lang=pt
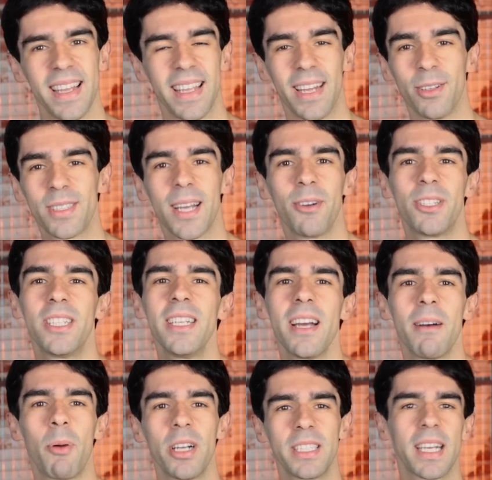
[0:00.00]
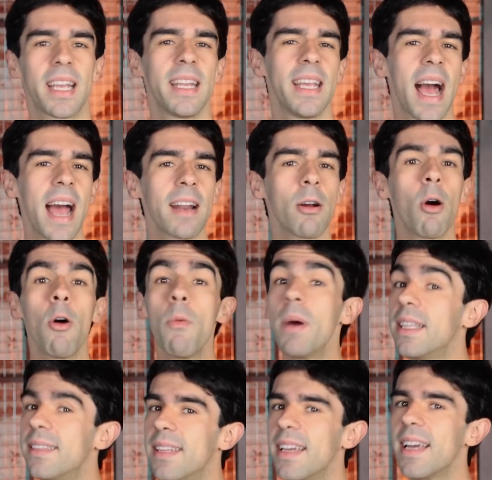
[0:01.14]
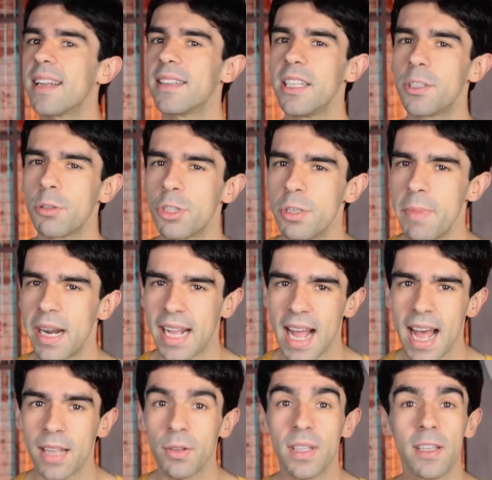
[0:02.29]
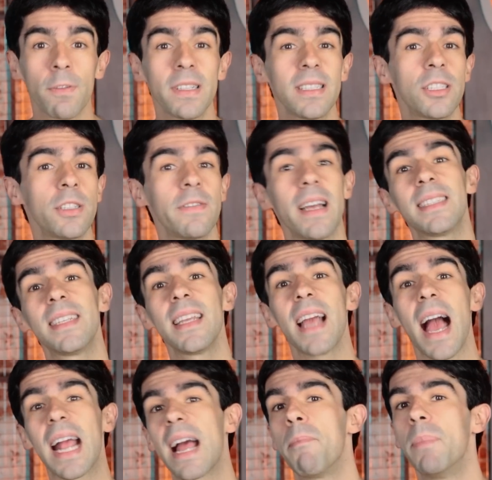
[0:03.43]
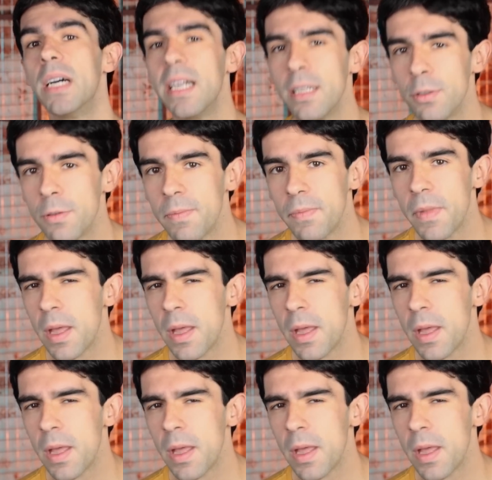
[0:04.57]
E a nostalgia pode criar ou manter nichos de mercado que talvez estivessem acabando.